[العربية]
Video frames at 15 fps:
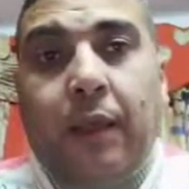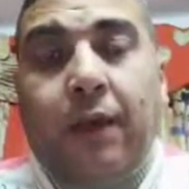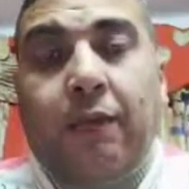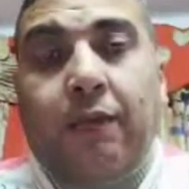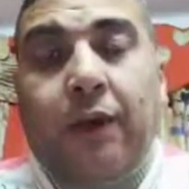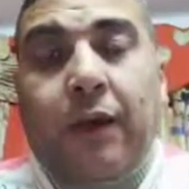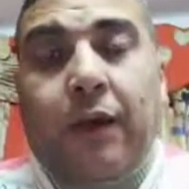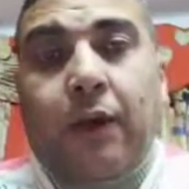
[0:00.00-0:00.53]

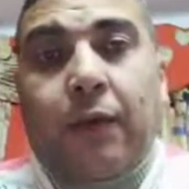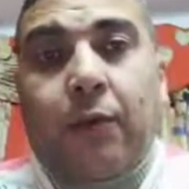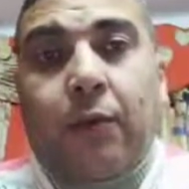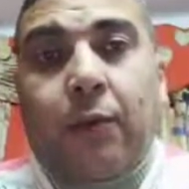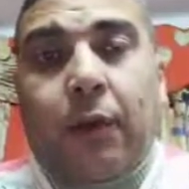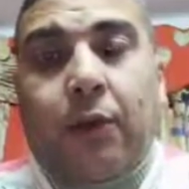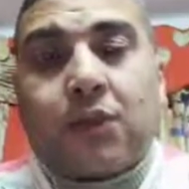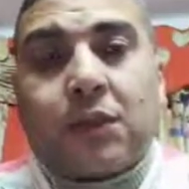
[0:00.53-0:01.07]
فقالوا
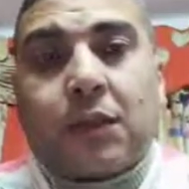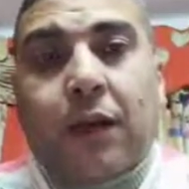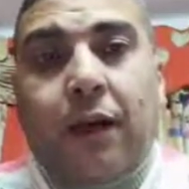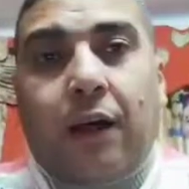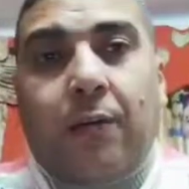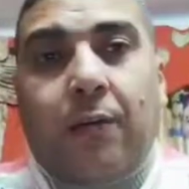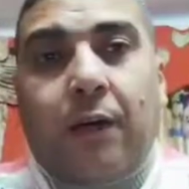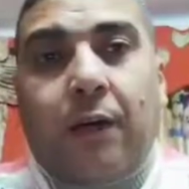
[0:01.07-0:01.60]
له
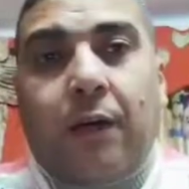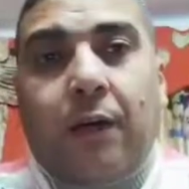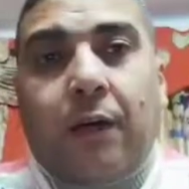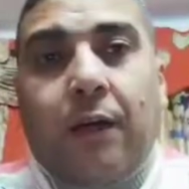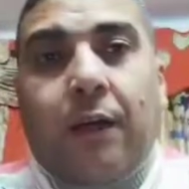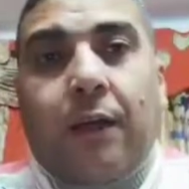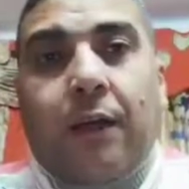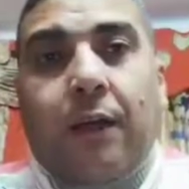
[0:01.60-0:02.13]
الصحابه
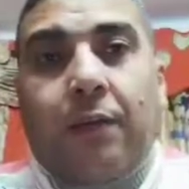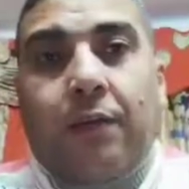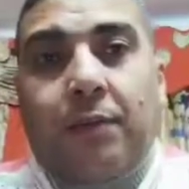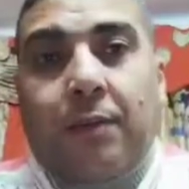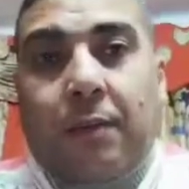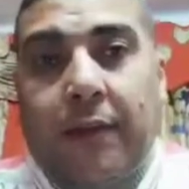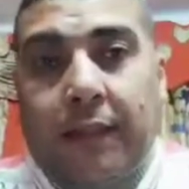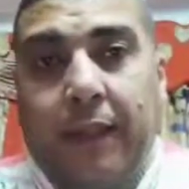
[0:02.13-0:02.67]
فيما
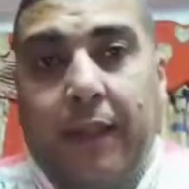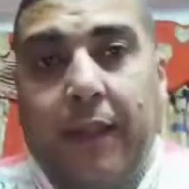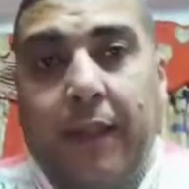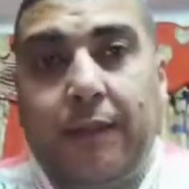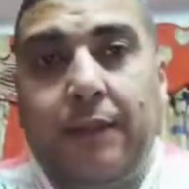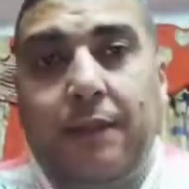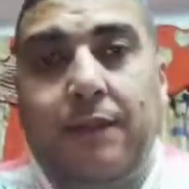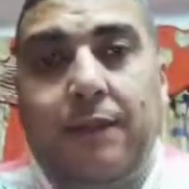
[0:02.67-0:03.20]
معنى
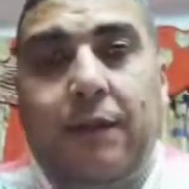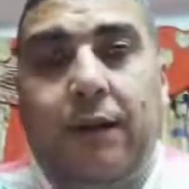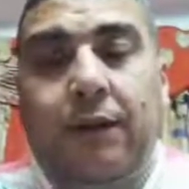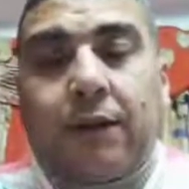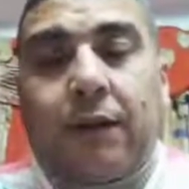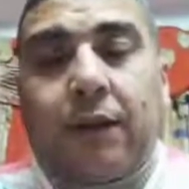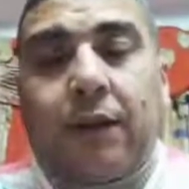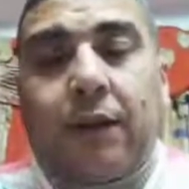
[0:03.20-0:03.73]
الحديث
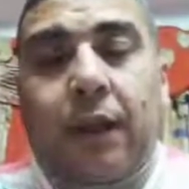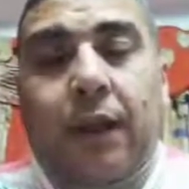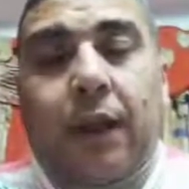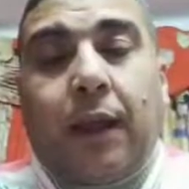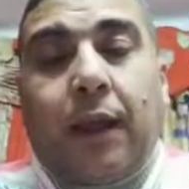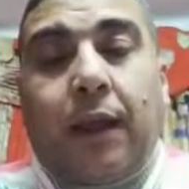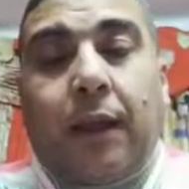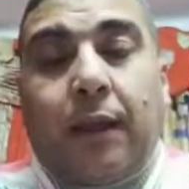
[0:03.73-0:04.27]
ايضا
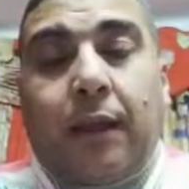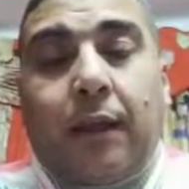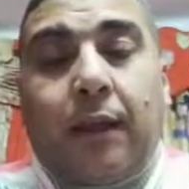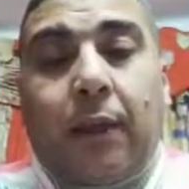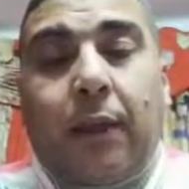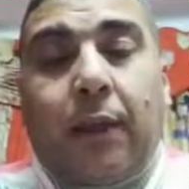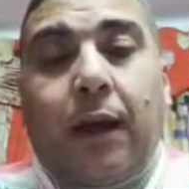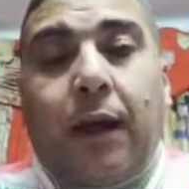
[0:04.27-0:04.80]

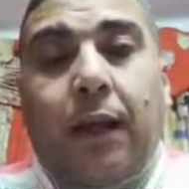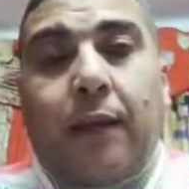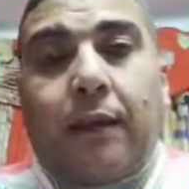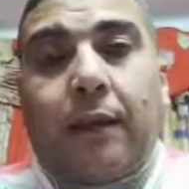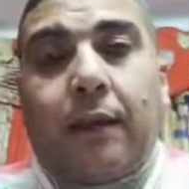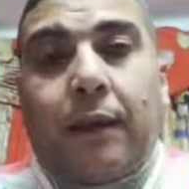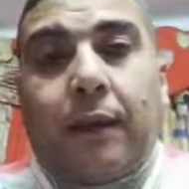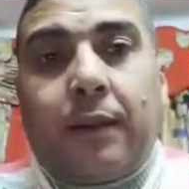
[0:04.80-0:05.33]
وهل
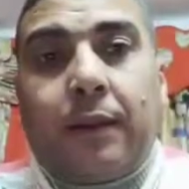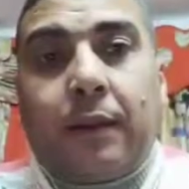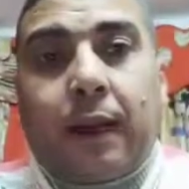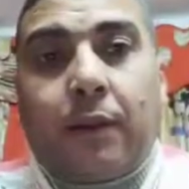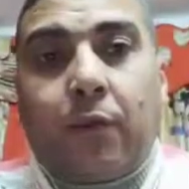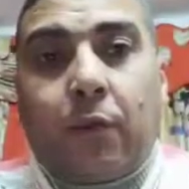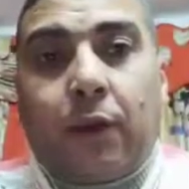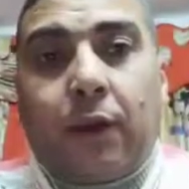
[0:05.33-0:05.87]
ان
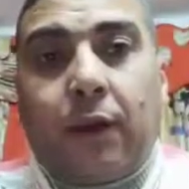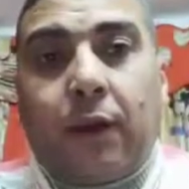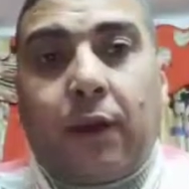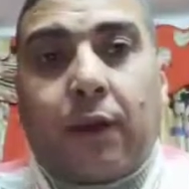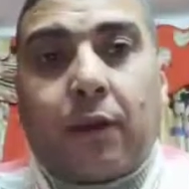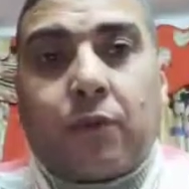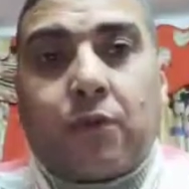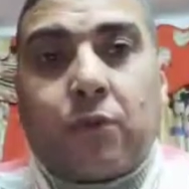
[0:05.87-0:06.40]
نحن قله يا
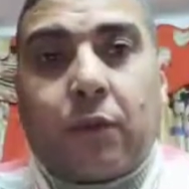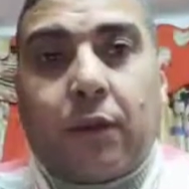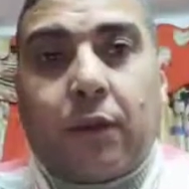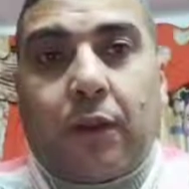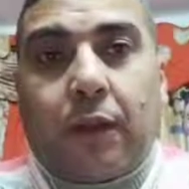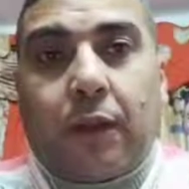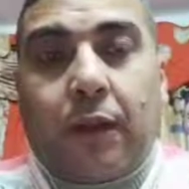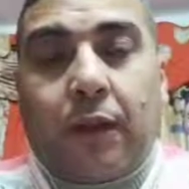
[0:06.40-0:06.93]
رسول
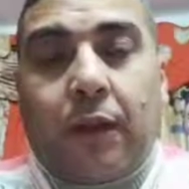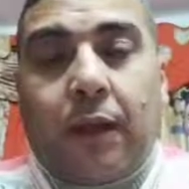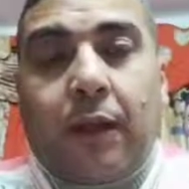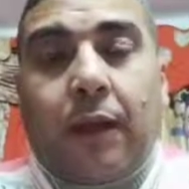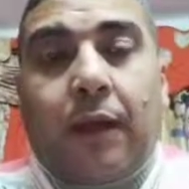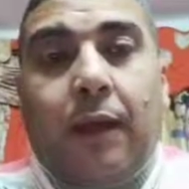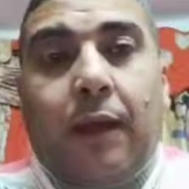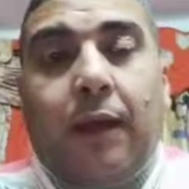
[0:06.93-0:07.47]
الله
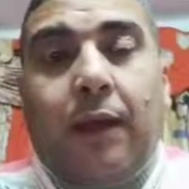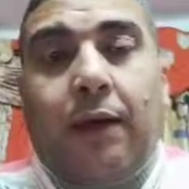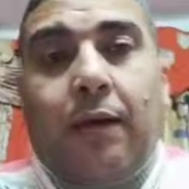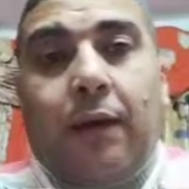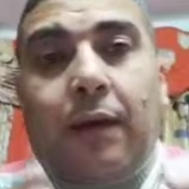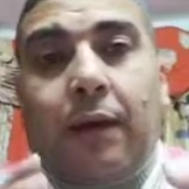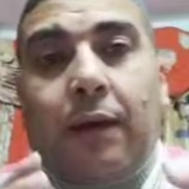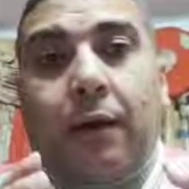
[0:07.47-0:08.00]

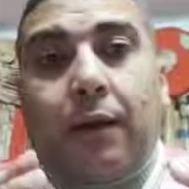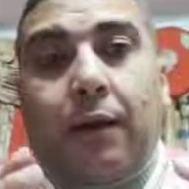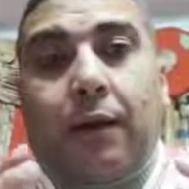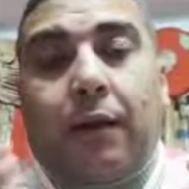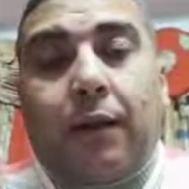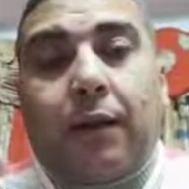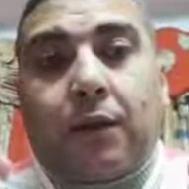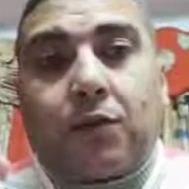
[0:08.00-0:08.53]
آه،
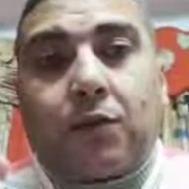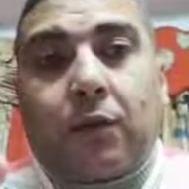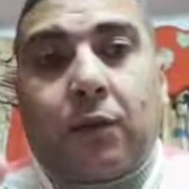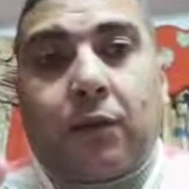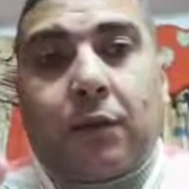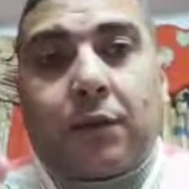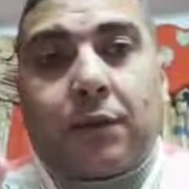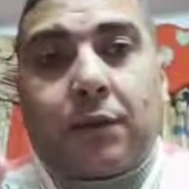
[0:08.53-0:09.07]
قال رسول
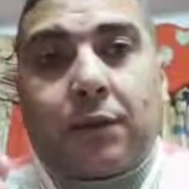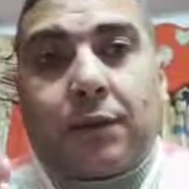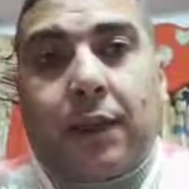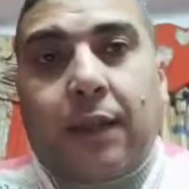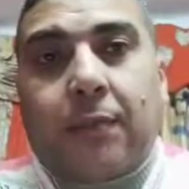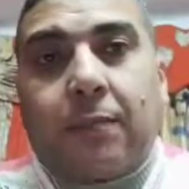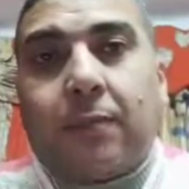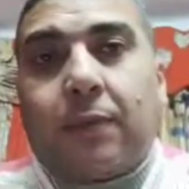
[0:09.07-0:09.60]
الله صلى الله عليه
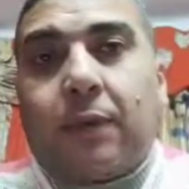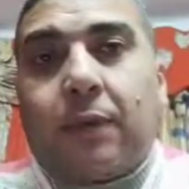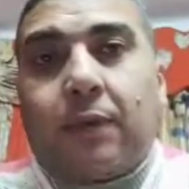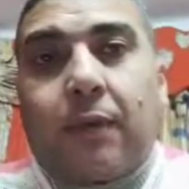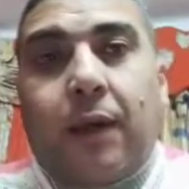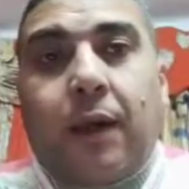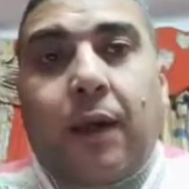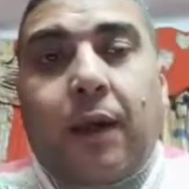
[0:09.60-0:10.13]
وسلم
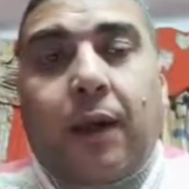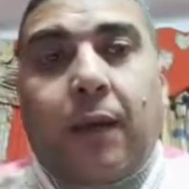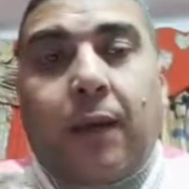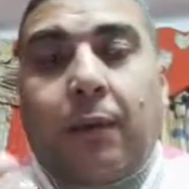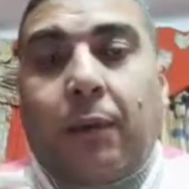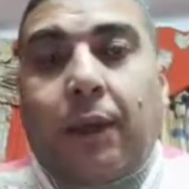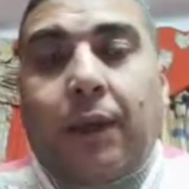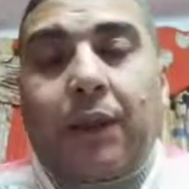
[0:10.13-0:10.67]
آه،
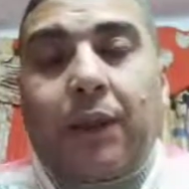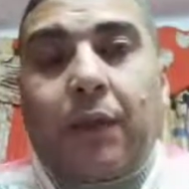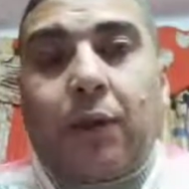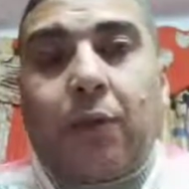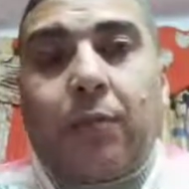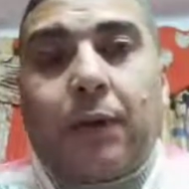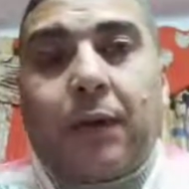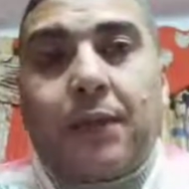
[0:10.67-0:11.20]

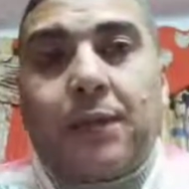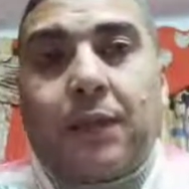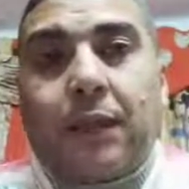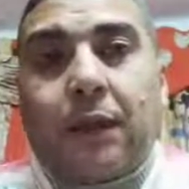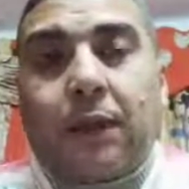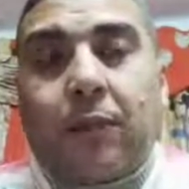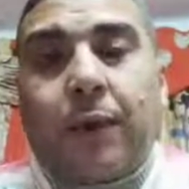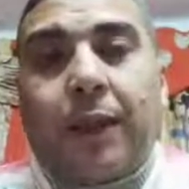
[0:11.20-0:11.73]
ولكنكم
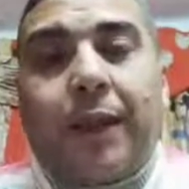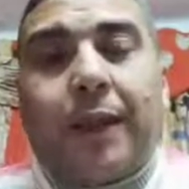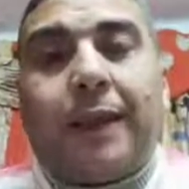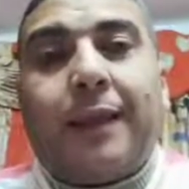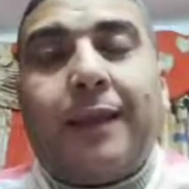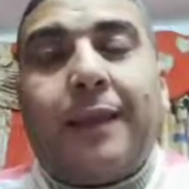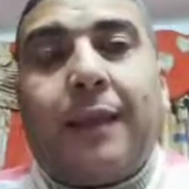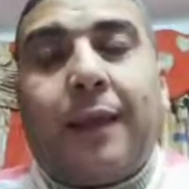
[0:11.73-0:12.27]
كثير
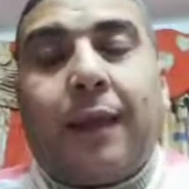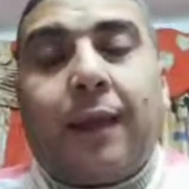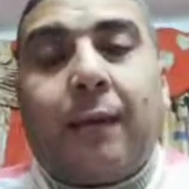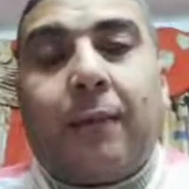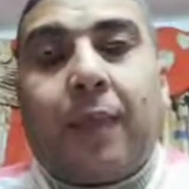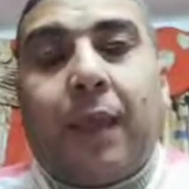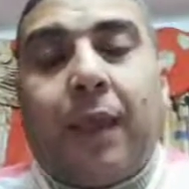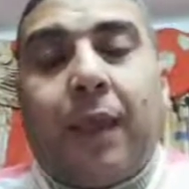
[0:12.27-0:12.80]
ولكننا
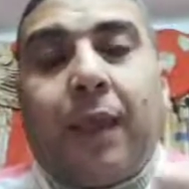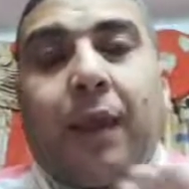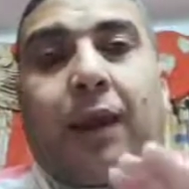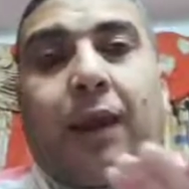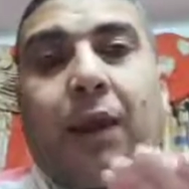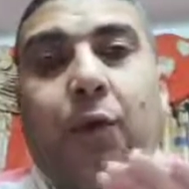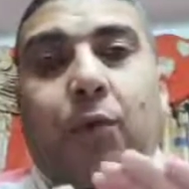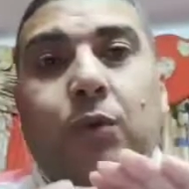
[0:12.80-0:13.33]

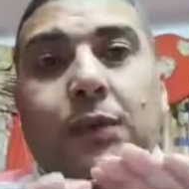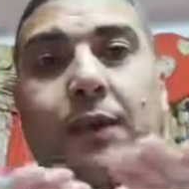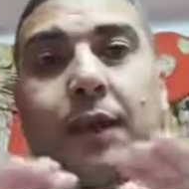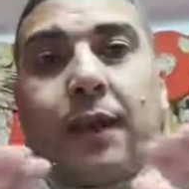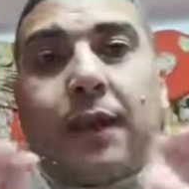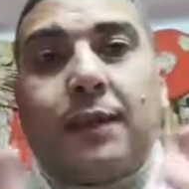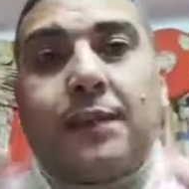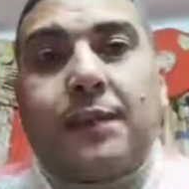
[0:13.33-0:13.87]

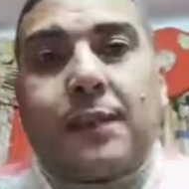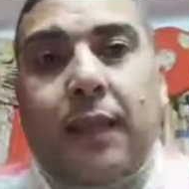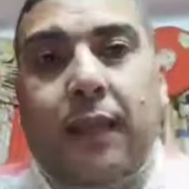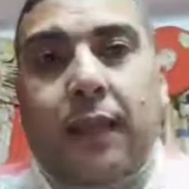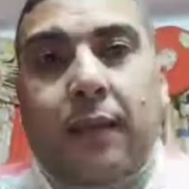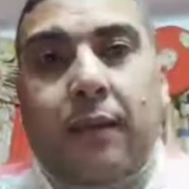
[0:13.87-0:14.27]
كغثاء السيل